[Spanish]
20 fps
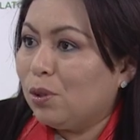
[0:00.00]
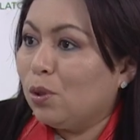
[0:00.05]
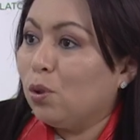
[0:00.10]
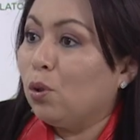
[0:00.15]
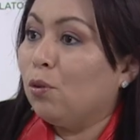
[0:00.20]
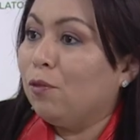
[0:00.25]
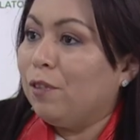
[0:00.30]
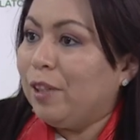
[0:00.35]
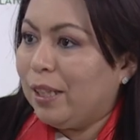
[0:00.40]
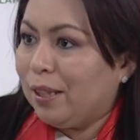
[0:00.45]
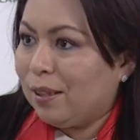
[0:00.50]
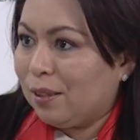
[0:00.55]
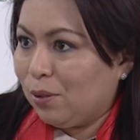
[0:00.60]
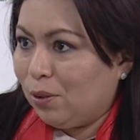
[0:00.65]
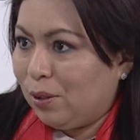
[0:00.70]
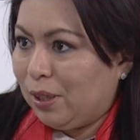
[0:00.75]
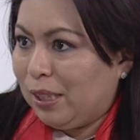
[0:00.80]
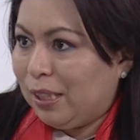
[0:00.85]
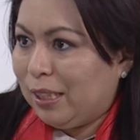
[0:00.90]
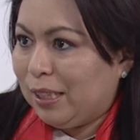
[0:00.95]
gobierno
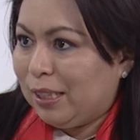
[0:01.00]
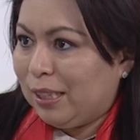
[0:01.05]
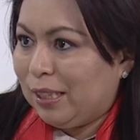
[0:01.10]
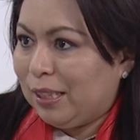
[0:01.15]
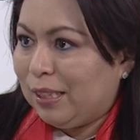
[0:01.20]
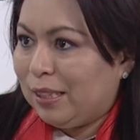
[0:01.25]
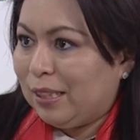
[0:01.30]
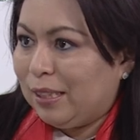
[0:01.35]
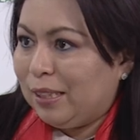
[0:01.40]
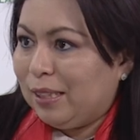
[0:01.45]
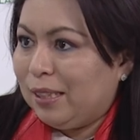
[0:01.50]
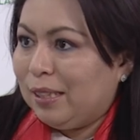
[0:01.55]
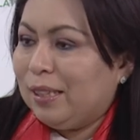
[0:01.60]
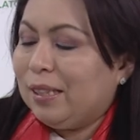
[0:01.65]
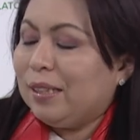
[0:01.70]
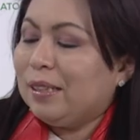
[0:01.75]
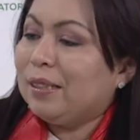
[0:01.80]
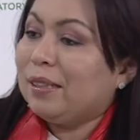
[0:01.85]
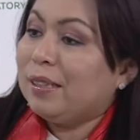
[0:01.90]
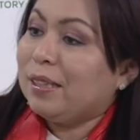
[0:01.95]
digital.
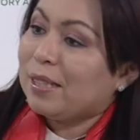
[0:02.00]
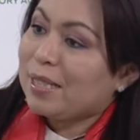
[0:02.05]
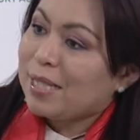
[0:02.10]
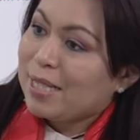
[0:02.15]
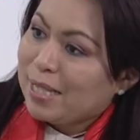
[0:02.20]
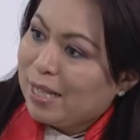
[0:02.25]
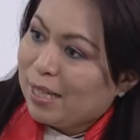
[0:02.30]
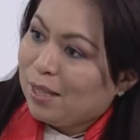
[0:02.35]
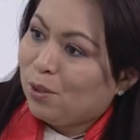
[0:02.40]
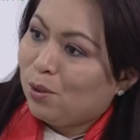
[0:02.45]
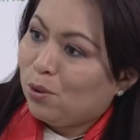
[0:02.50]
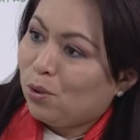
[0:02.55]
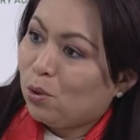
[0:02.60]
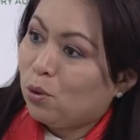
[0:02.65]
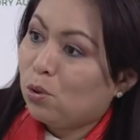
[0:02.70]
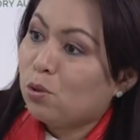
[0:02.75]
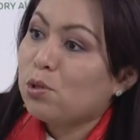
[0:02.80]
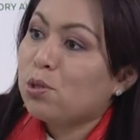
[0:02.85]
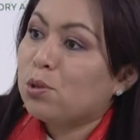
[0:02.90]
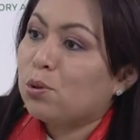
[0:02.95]
Tercero,
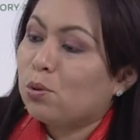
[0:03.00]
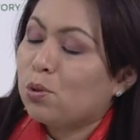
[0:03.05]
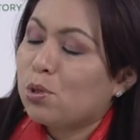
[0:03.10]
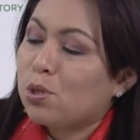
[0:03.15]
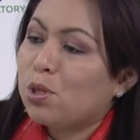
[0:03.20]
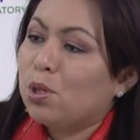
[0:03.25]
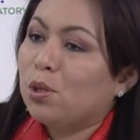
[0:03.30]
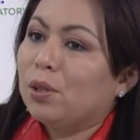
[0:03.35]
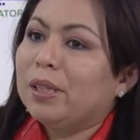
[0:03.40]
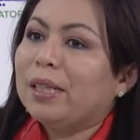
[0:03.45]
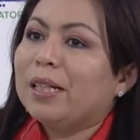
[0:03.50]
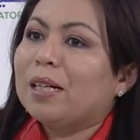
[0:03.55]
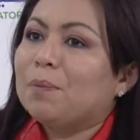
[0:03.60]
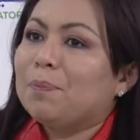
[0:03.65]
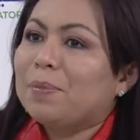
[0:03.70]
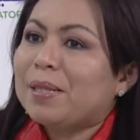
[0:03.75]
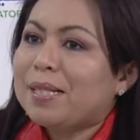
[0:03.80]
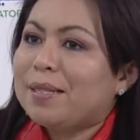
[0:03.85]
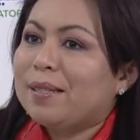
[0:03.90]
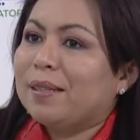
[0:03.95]
construcción de
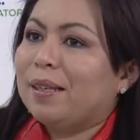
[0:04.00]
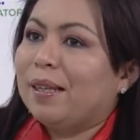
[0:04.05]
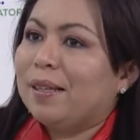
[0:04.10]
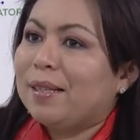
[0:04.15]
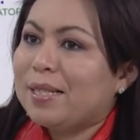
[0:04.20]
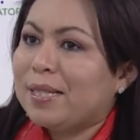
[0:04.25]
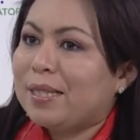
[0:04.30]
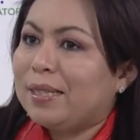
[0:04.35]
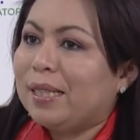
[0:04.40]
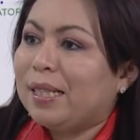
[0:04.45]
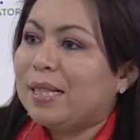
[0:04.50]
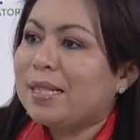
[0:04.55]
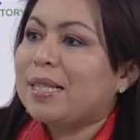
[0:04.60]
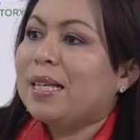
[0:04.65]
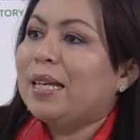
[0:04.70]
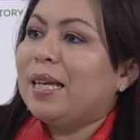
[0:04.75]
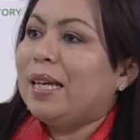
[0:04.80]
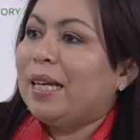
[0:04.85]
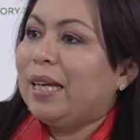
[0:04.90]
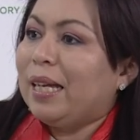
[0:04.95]
capacidades TICs
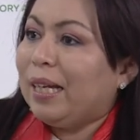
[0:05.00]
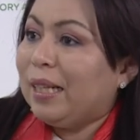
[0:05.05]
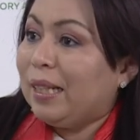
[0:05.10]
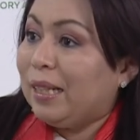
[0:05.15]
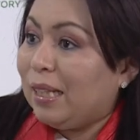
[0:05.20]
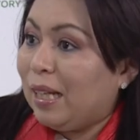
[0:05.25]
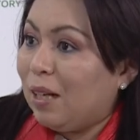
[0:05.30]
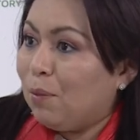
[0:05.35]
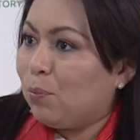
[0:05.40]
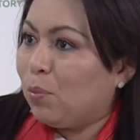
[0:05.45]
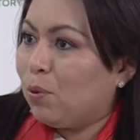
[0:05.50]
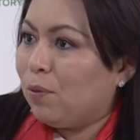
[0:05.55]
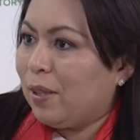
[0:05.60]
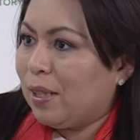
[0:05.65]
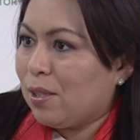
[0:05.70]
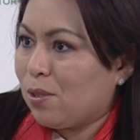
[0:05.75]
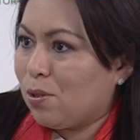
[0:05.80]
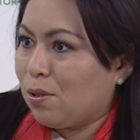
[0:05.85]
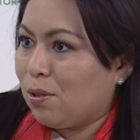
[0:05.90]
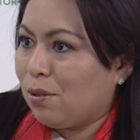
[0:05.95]
en la
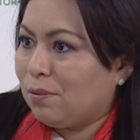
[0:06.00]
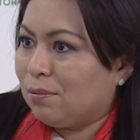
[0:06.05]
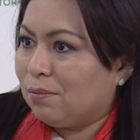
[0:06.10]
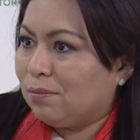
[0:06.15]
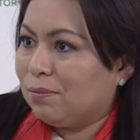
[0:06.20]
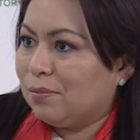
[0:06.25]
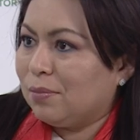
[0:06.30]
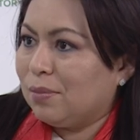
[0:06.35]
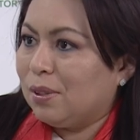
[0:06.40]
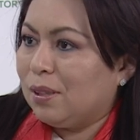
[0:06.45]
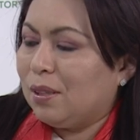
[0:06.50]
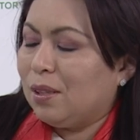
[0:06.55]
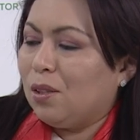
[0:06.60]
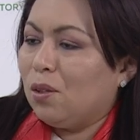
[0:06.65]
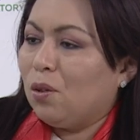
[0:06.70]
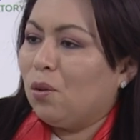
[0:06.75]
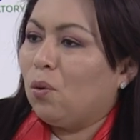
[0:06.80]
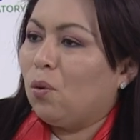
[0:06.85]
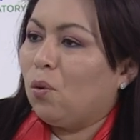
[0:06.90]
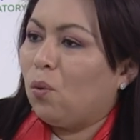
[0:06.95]
población.
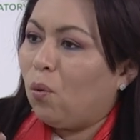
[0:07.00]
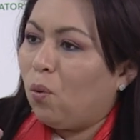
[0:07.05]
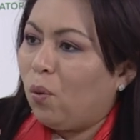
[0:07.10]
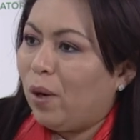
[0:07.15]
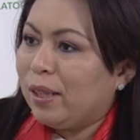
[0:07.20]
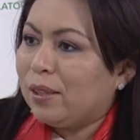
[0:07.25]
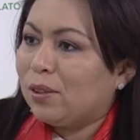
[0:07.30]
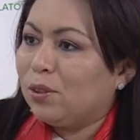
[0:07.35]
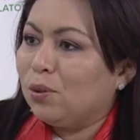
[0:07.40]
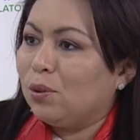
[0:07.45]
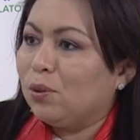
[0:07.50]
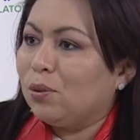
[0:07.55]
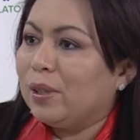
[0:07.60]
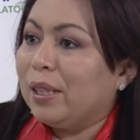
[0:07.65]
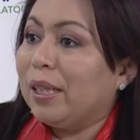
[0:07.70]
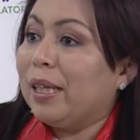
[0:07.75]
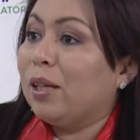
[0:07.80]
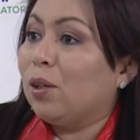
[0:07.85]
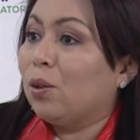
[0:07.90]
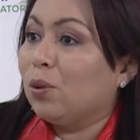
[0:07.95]
Cuarto,
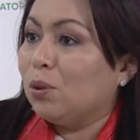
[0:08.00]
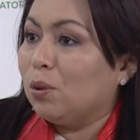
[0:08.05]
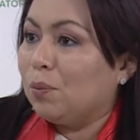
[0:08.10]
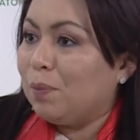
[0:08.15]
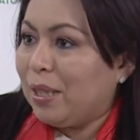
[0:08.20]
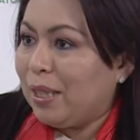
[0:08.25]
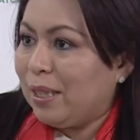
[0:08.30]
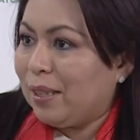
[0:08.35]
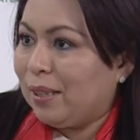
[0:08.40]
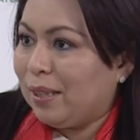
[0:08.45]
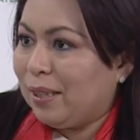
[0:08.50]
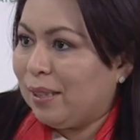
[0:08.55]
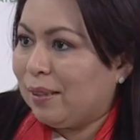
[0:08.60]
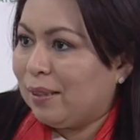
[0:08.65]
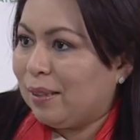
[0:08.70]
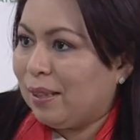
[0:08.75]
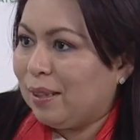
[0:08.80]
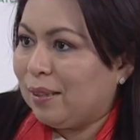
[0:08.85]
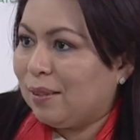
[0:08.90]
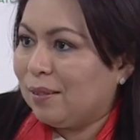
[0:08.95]
economía
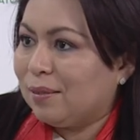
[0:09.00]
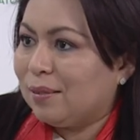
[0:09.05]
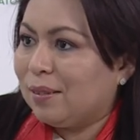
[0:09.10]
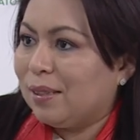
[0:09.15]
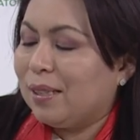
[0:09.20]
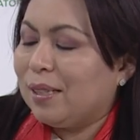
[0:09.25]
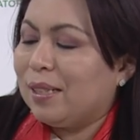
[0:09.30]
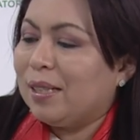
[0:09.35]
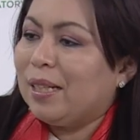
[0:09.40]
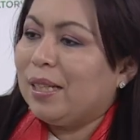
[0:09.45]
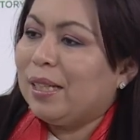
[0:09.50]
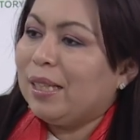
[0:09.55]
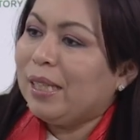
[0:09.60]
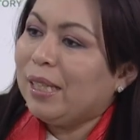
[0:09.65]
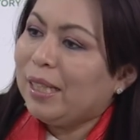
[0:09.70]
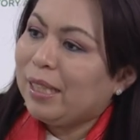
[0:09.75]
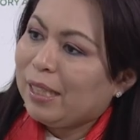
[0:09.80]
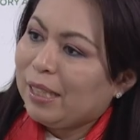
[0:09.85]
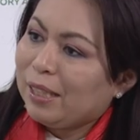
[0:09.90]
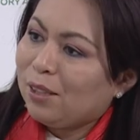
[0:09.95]
digital.
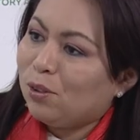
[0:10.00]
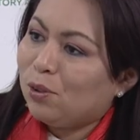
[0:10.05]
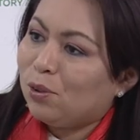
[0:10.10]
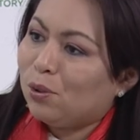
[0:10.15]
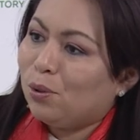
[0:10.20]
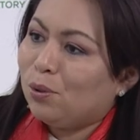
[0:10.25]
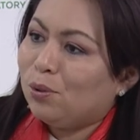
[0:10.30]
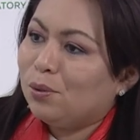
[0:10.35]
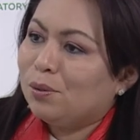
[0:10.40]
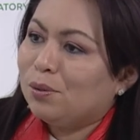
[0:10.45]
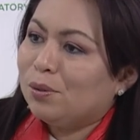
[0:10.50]
Y quinto,